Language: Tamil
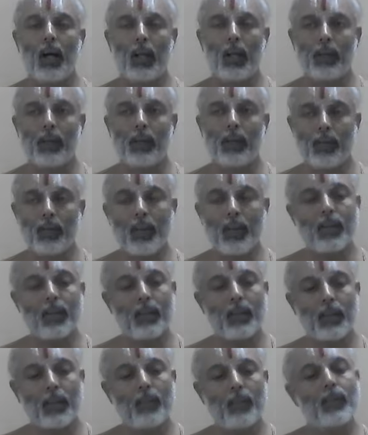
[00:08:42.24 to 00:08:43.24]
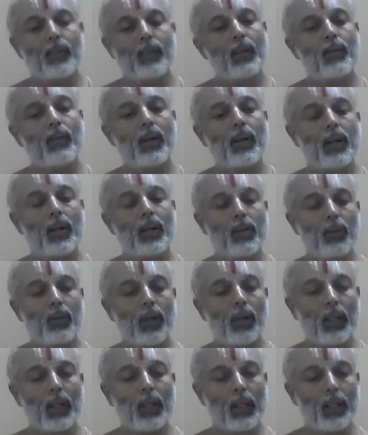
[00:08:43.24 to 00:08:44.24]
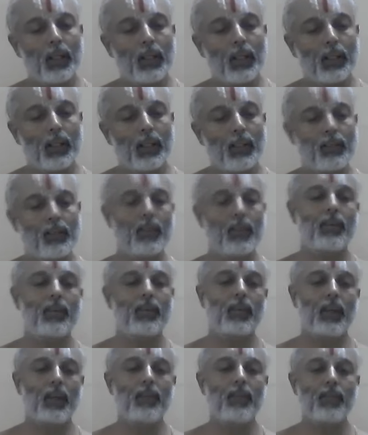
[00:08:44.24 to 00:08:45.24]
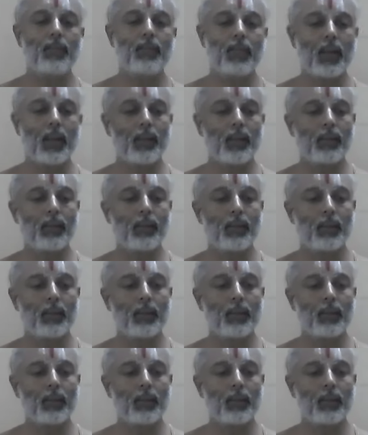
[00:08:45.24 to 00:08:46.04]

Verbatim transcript: அந்த சரித்திரத்தையும் திருமாலிருஞ்சோலை உபதேசத்தையும் சேர்த்து